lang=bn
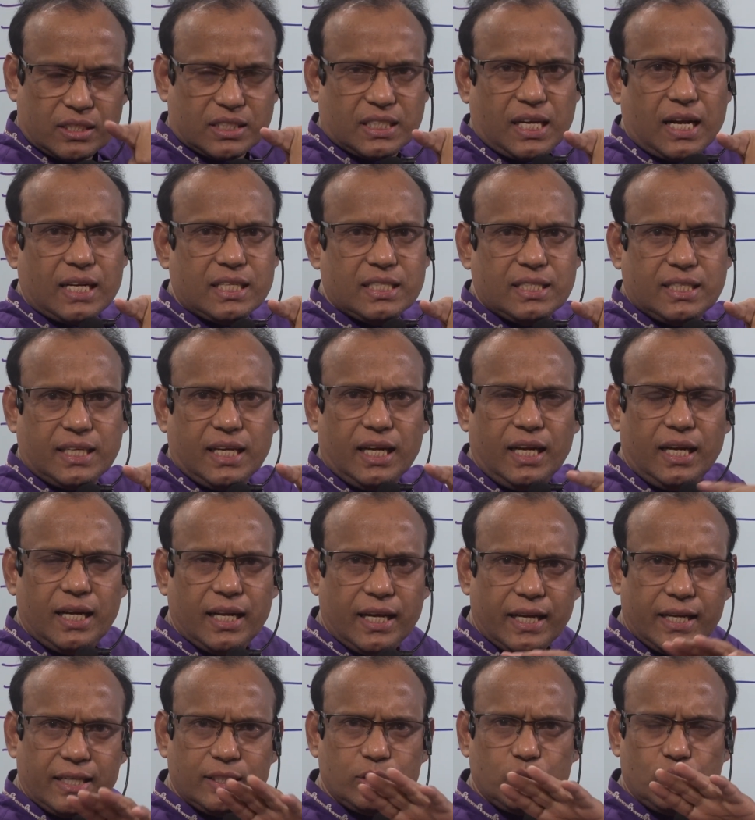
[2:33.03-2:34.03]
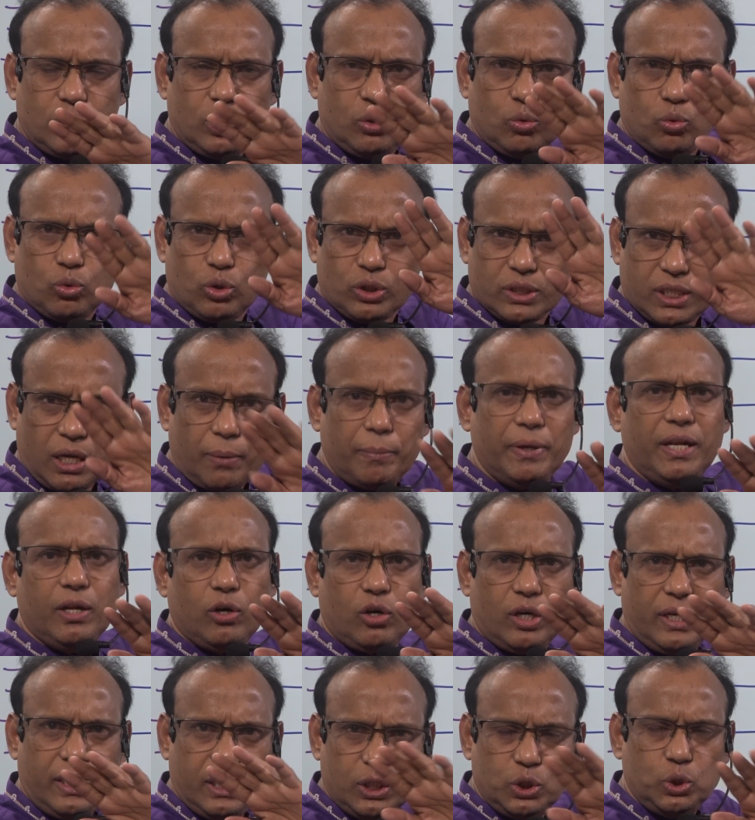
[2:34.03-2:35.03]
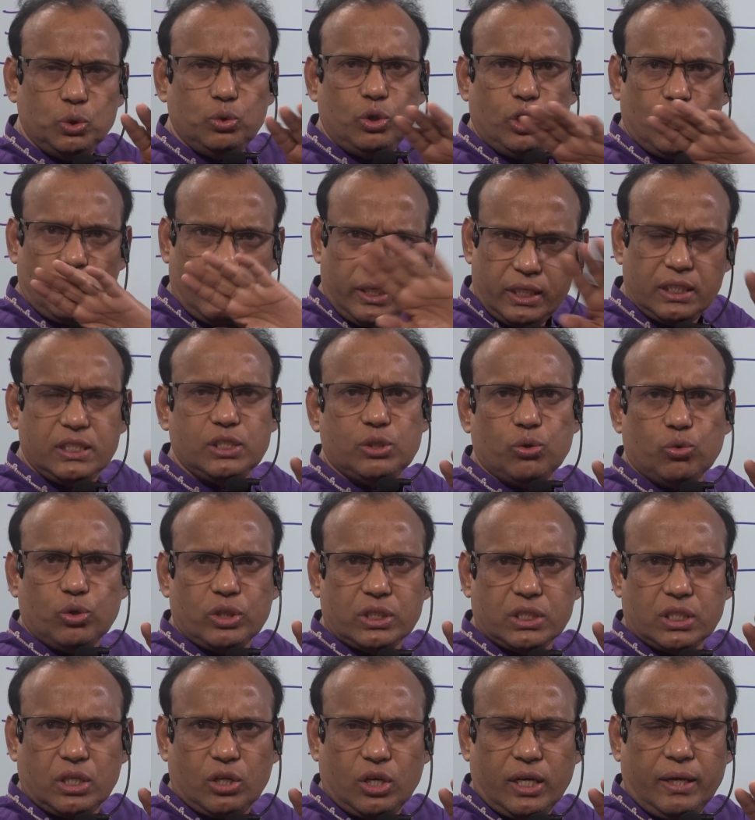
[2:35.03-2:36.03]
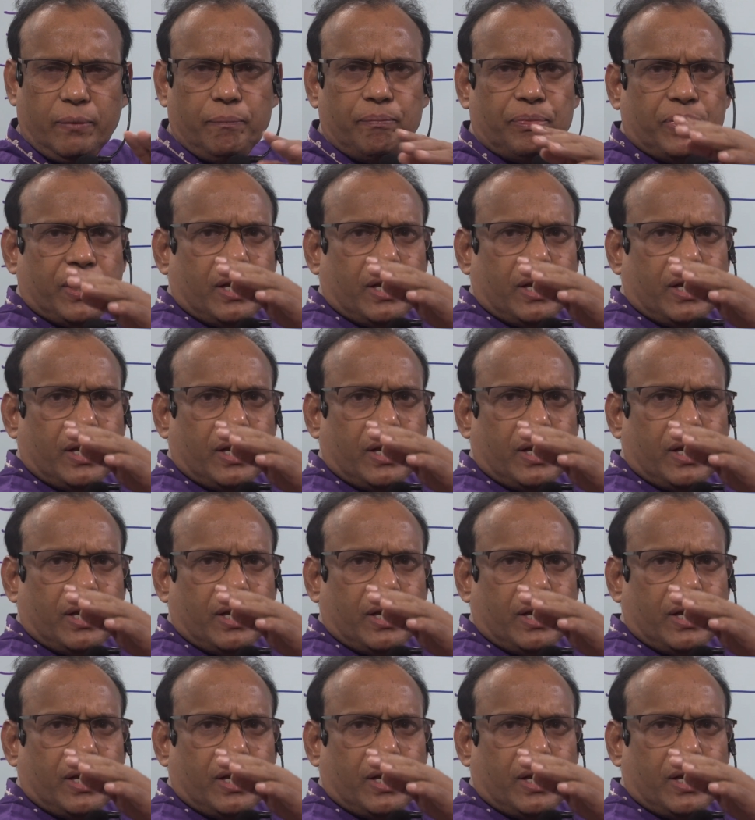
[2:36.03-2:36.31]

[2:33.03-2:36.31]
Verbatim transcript: সার্জিক্যাল ন্যাকে যদি কোনো ঝামেলা হয় ইঞ্জুরি হয় ডিসলোকেশন হয়